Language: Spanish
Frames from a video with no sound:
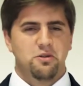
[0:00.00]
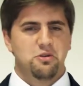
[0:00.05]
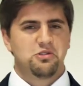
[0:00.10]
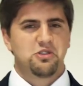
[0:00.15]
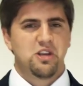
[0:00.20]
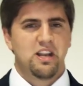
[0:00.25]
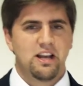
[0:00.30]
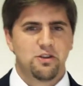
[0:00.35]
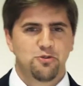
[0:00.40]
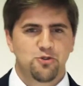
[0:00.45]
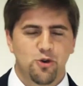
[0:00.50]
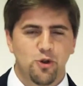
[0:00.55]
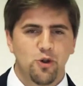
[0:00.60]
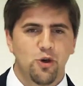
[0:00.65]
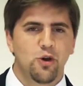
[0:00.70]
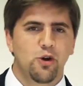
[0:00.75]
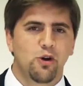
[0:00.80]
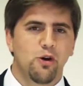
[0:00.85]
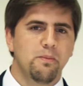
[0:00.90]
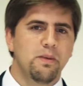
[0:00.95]
No será
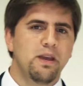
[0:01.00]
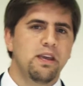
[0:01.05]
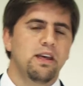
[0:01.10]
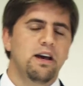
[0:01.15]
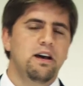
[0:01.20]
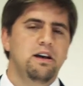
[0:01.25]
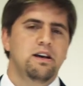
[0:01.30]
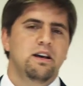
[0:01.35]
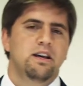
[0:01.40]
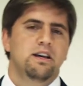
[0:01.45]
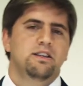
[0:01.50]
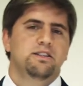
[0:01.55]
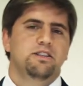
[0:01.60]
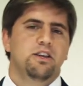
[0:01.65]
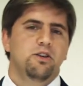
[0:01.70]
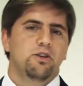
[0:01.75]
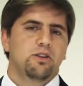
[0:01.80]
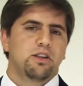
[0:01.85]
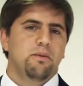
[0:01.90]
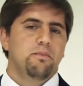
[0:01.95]
solo de comida,
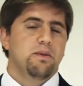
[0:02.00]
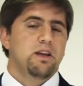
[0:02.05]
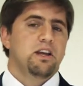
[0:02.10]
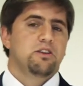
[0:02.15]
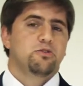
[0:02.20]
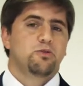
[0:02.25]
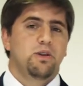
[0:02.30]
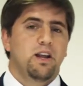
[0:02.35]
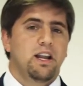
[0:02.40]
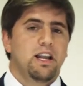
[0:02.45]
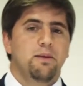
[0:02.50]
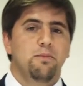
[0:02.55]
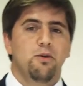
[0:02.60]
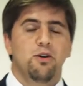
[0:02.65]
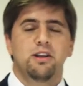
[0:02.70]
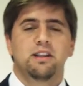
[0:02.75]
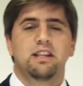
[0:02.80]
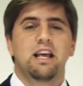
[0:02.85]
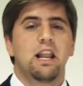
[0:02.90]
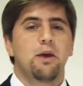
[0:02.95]
sino también
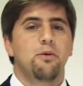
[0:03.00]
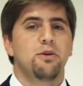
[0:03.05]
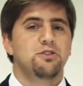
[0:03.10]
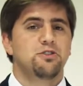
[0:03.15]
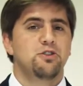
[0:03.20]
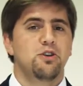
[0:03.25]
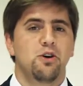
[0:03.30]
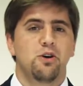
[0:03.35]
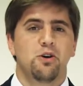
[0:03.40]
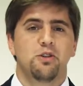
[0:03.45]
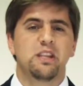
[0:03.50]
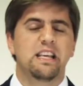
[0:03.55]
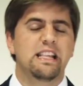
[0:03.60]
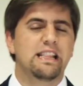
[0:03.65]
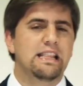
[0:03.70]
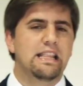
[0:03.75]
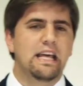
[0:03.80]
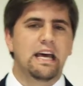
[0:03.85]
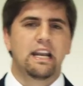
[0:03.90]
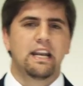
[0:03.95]
ayunaremos de televisión, de
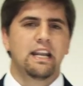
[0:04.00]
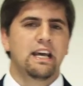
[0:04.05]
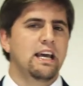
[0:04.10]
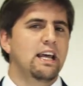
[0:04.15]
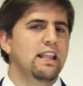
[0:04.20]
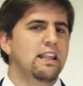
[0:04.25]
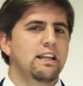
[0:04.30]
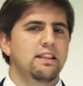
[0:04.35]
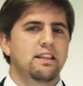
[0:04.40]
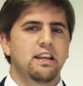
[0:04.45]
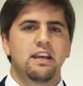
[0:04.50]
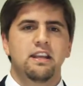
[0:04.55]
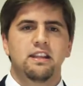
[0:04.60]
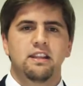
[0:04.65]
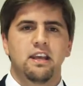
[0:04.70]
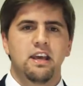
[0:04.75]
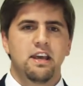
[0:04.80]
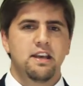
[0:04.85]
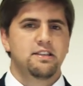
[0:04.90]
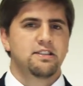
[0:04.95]
internet, de
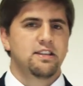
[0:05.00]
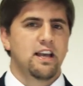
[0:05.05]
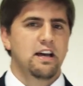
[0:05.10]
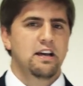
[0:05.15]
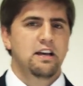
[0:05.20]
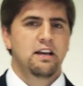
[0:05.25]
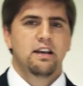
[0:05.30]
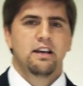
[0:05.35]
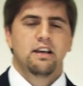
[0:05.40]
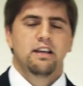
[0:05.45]
tristeza,